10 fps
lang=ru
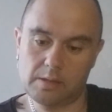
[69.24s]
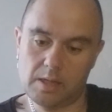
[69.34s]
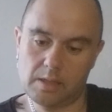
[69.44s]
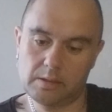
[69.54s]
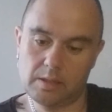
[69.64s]

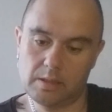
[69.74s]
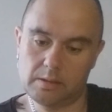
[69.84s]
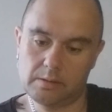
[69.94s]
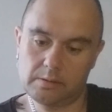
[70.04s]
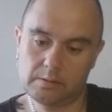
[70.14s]
Зарядка
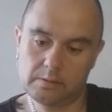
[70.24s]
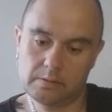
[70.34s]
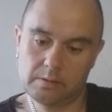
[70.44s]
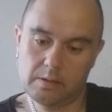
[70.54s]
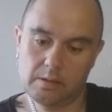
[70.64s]
пришла
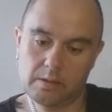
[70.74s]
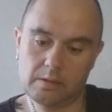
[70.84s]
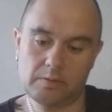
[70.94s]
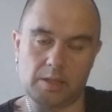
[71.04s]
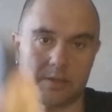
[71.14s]

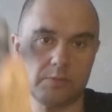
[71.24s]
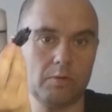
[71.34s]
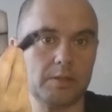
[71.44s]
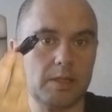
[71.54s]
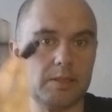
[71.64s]
на
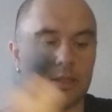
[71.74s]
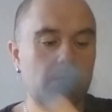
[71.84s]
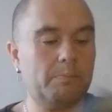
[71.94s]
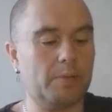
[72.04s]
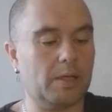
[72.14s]

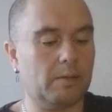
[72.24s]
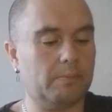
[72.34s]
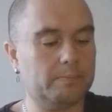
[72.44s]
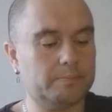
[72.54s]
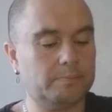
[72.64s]
12
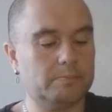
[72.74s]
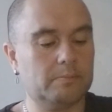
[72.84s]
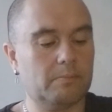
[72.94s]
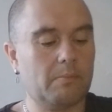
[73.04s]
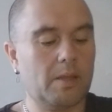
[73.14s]
вольт 1
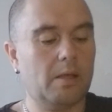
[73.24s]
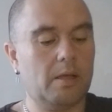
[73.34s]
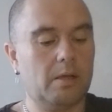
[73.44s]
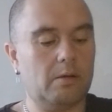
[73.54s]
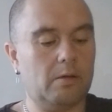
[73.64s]
ампер.
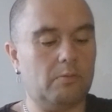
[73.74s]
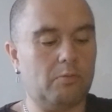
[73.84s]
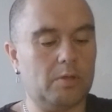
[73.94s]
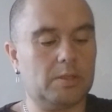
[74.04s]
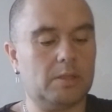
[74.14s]

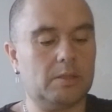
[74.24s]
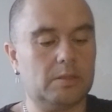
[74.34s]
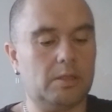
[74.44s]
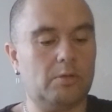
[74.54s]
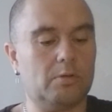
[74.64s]

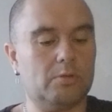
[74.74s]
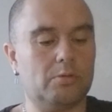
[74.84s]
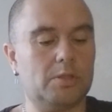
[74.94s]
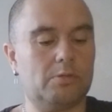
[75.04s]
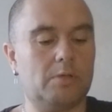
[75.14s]
А
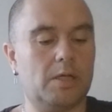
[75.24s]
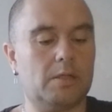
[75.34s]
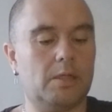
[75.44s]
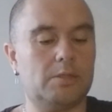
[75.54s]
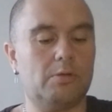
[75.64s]
вот,
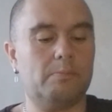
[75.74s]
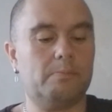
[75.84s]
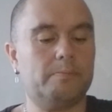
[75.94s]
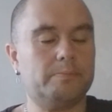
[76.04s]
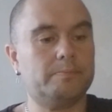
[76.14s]

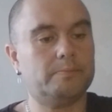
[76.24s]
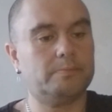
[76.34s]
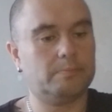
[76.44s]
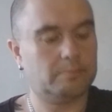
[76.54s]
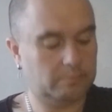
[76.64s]
ее тоже
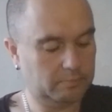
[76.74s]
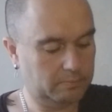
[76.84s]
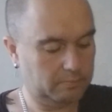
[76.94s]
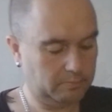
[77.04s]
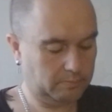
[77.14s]
сюда
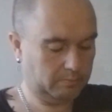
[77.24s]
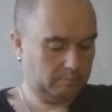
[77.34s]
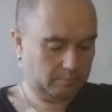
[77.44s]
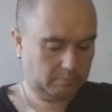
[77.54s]
кладем.